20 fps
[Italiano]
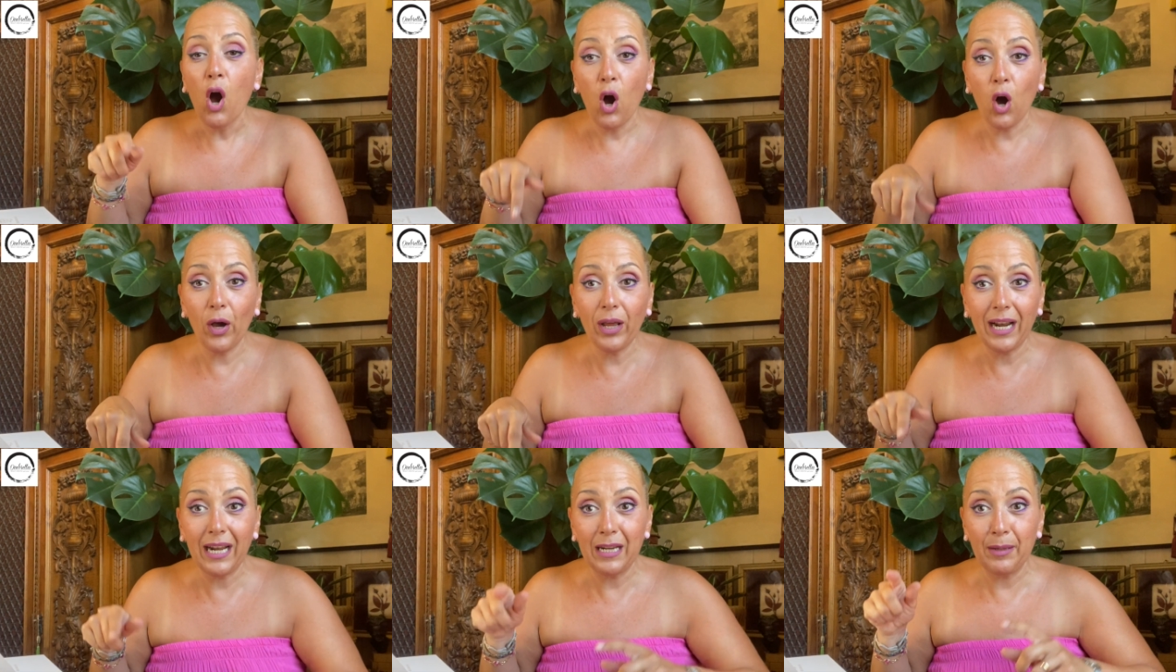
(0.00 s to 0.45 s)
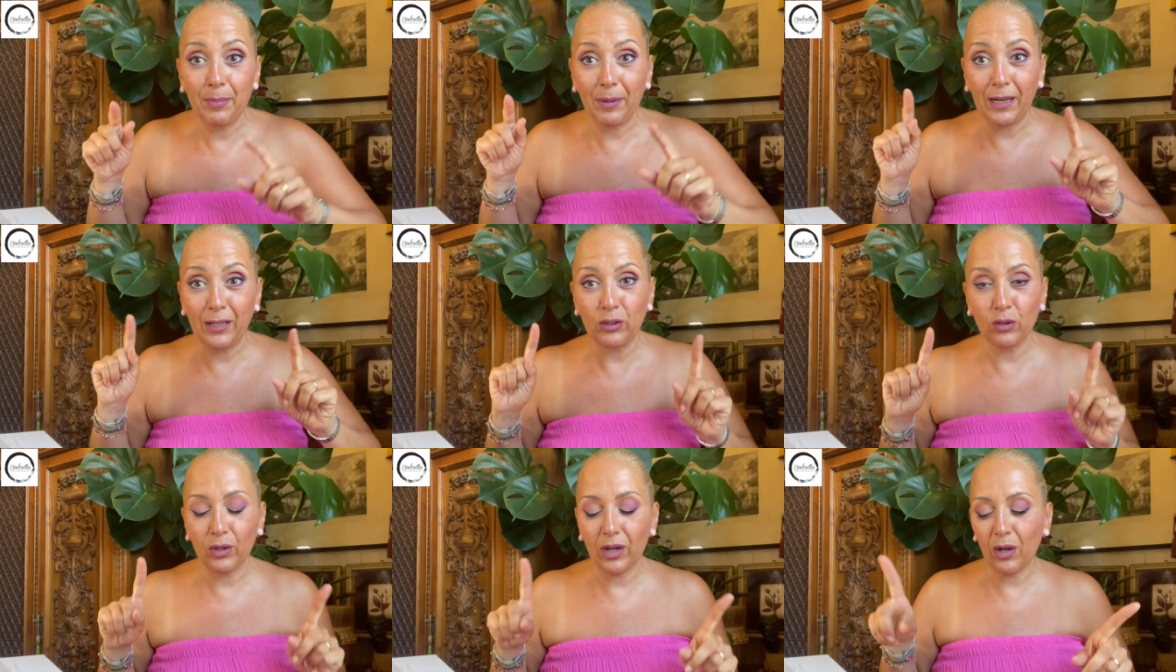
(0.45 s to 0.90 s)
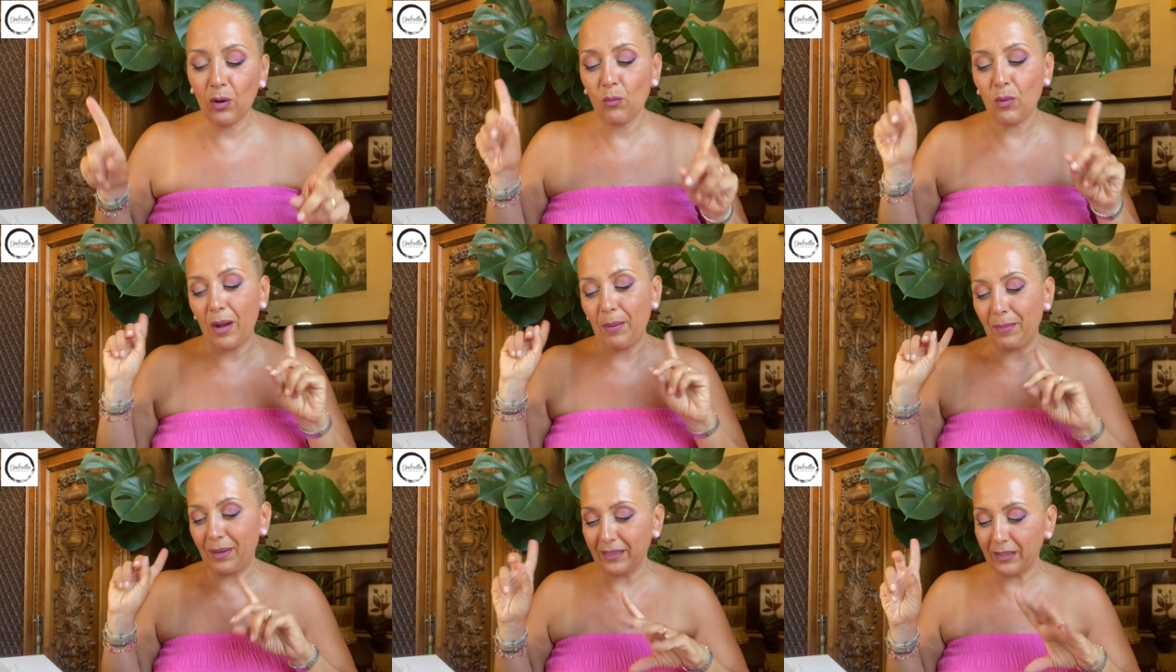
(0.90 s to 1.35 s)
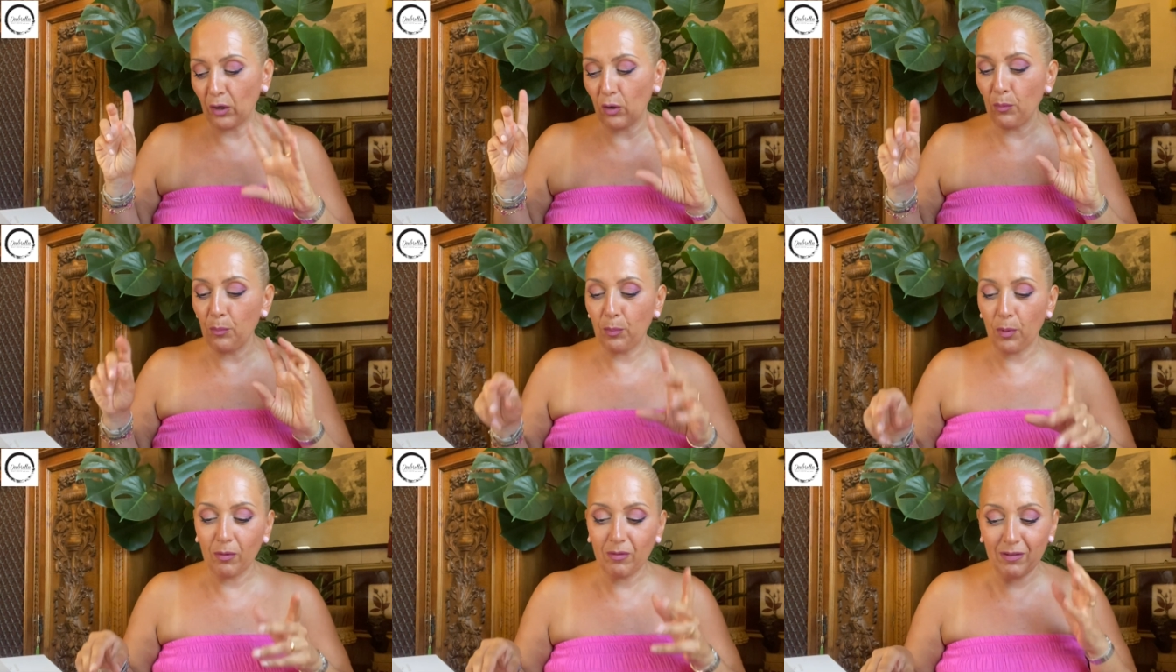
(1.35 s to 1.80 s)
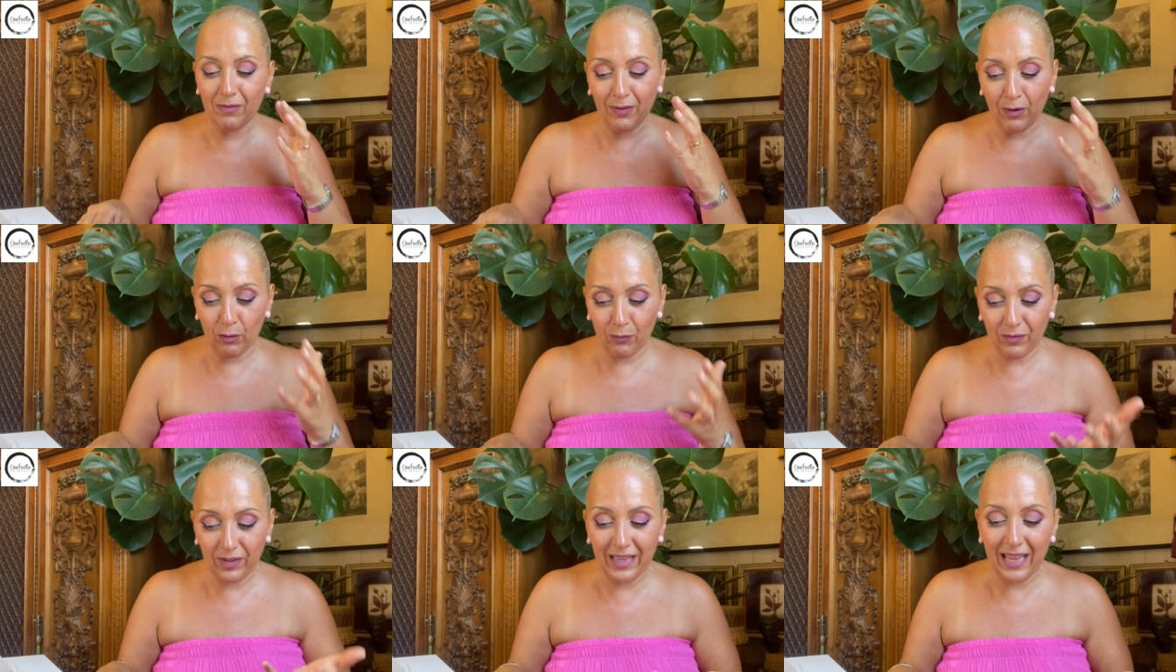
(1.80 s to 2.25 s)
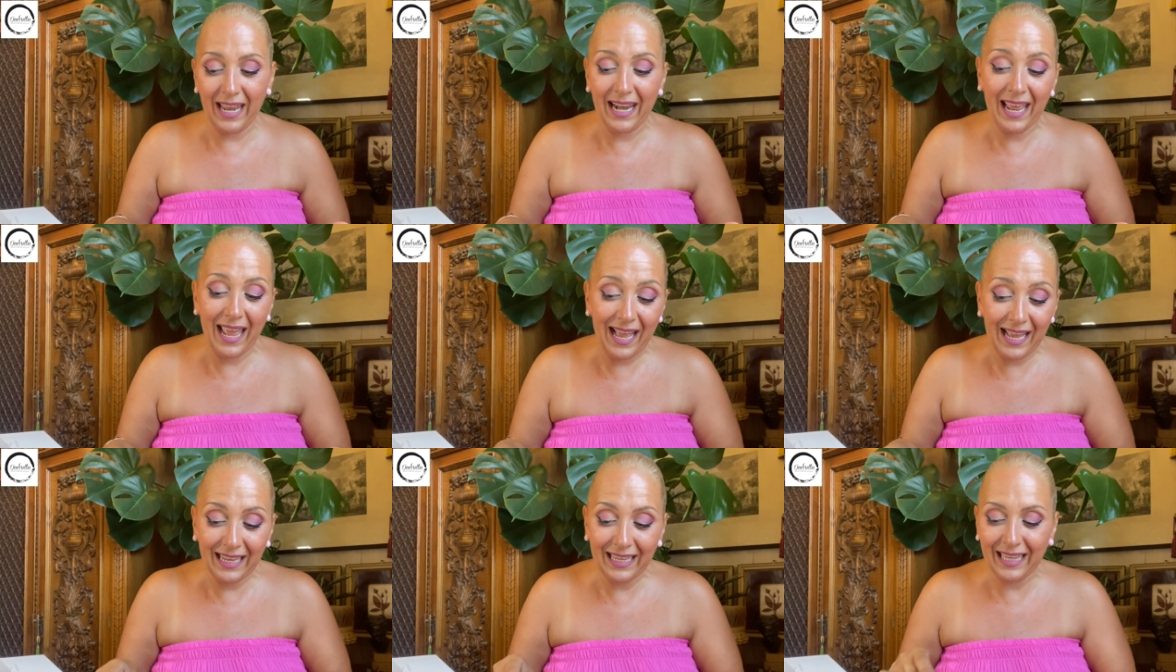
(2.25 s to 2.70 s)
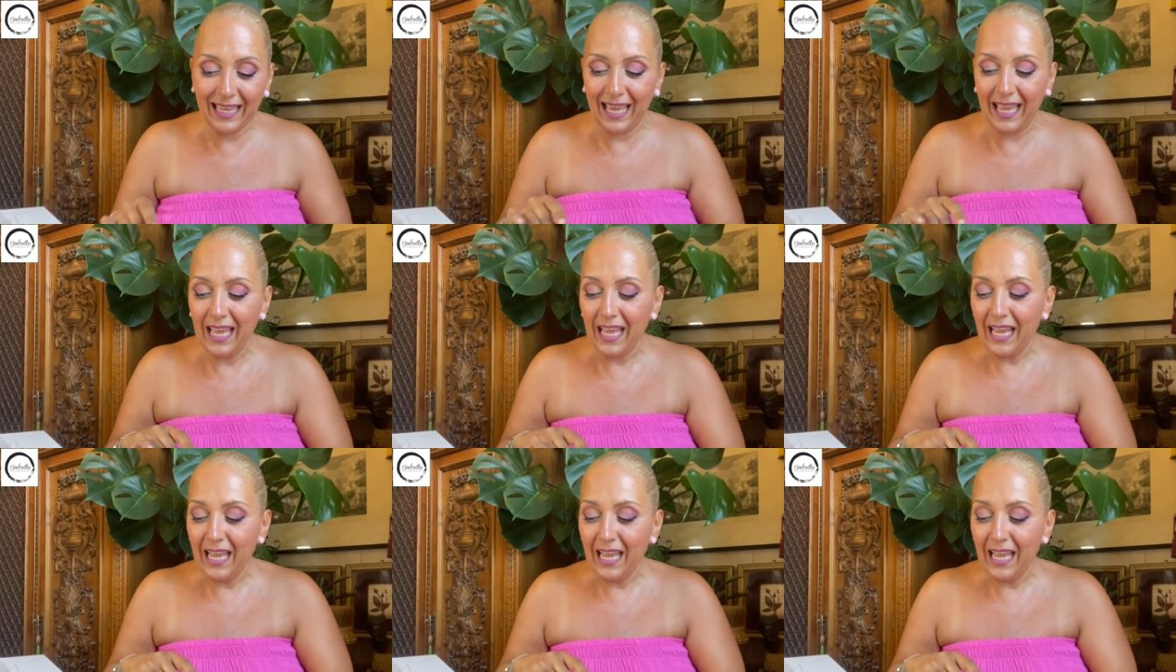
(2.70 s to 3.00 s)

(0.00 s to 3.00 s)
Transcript: Ora li prendo da qua ma tra un po' vi farò vedere anche